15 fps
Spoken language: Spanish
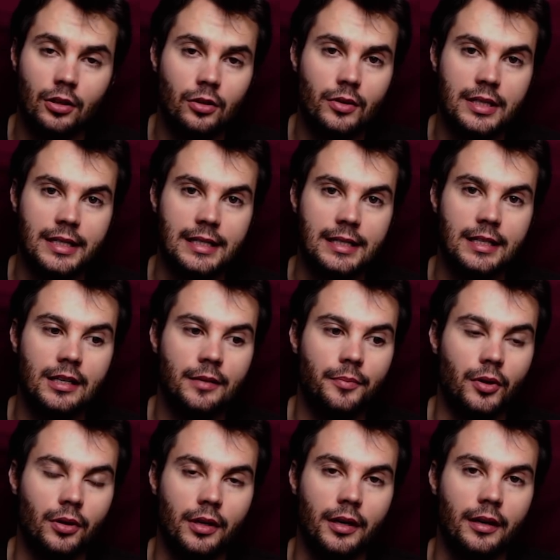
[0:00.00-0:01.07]
Esto no es
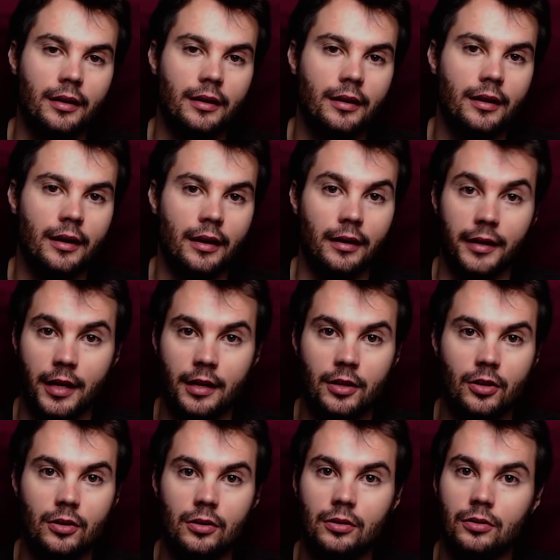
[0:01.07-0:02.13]
así porque el
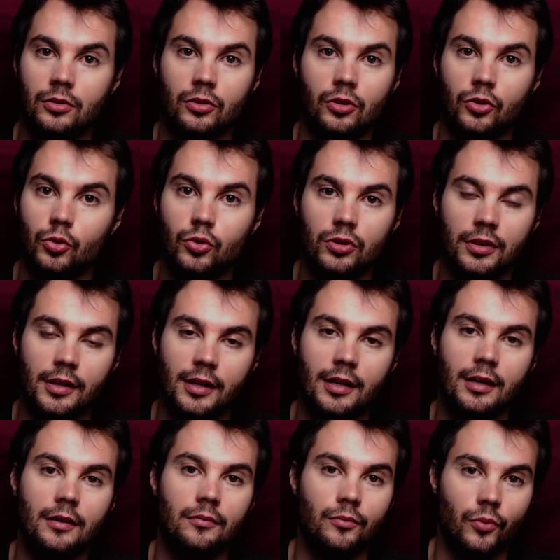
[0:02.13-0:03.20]
niño
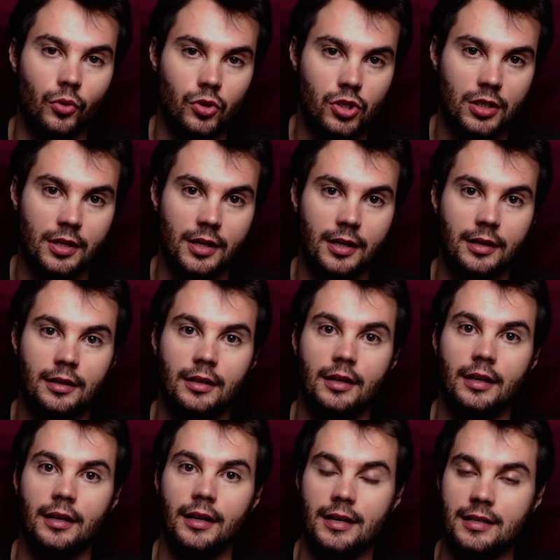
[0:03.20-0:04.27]
nunca
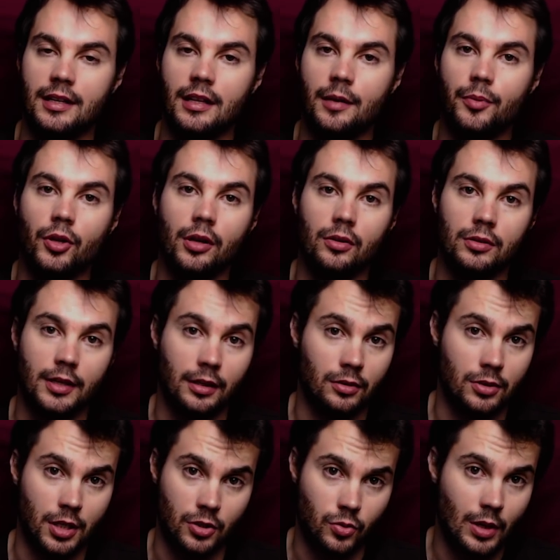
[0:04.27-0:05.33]
busca este tipo de
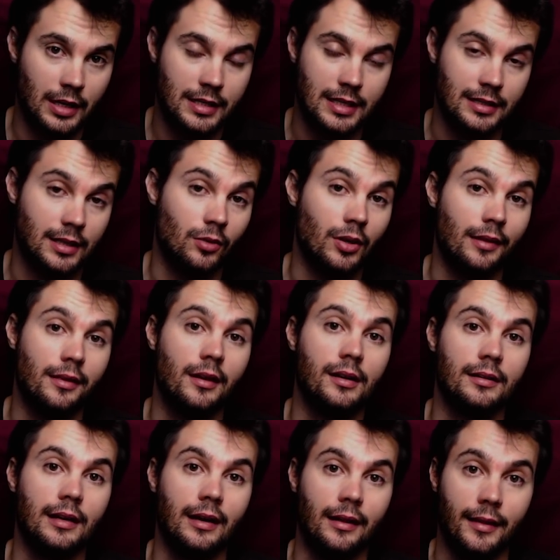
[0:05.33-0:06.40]
contactos sexuales hasta una
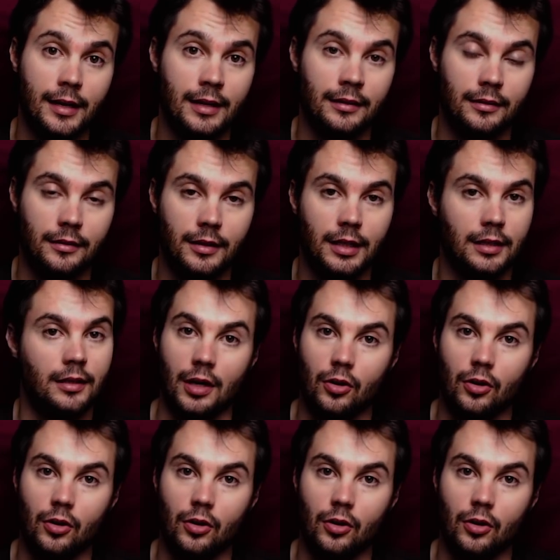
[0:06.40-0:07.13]
cierta edad.